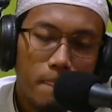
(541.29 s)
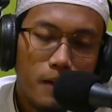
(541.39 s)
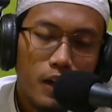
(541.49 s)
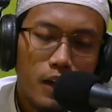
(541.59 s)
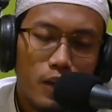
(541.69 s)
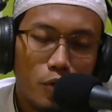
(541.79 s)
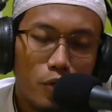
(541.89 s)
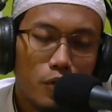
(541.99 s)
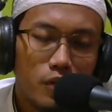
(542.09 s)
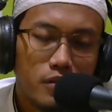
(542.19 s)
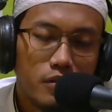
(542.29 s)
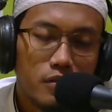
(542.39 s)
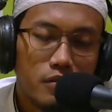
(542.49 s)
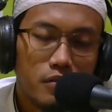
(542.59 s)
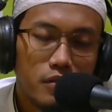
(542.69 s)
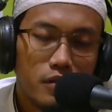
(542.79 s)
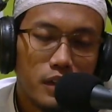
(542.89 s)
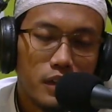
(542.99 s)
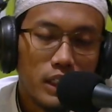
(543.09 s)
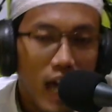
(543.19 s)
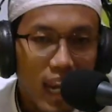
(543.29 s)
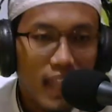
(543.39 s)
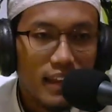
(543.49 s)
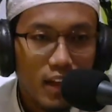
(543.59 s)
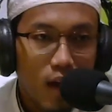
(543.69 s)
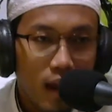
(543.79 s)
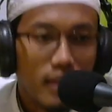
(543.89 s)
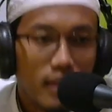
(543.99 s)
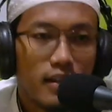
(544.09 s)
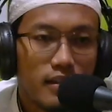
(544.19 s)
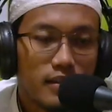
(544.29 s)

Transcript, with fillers: Yaitu ya alatnya itu hati.